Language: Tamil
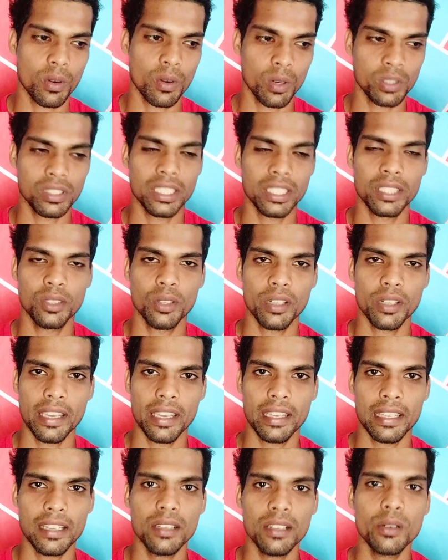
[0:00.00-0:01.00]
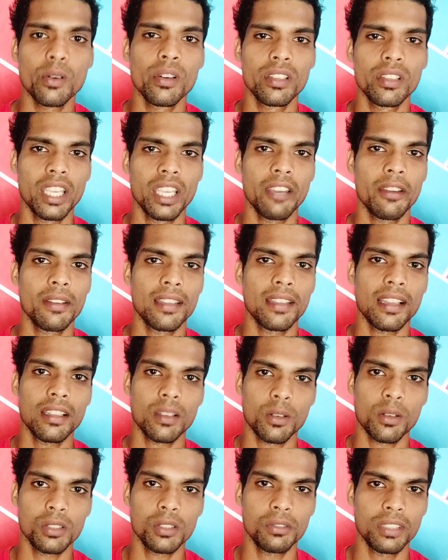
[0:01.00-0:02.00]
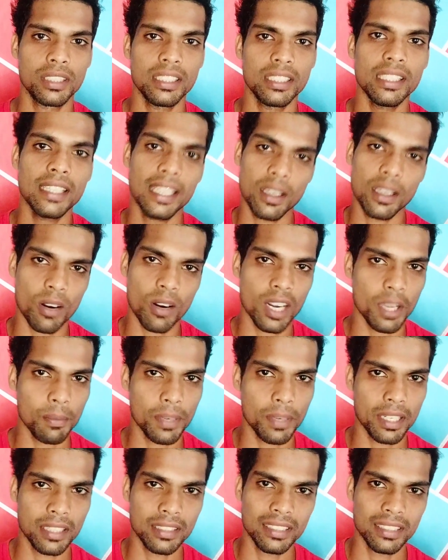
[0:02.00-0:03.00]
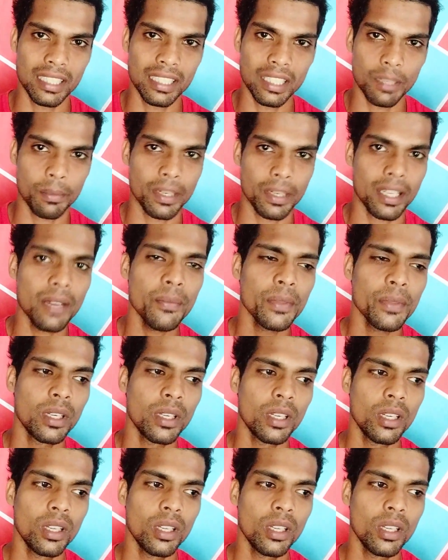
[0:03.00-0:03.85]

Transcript: கோர்ஸ் நீங்கள் ஜாயின் ஆகிருக்கேன் உங்களுக்கு தேவையிருந்தால் அந்த கோர்ஸ் வந்துட்டு நீங்கள் காண்டாக்ட் பண்ணுங்கன்னு சொல்லியிருப்பேன் நான்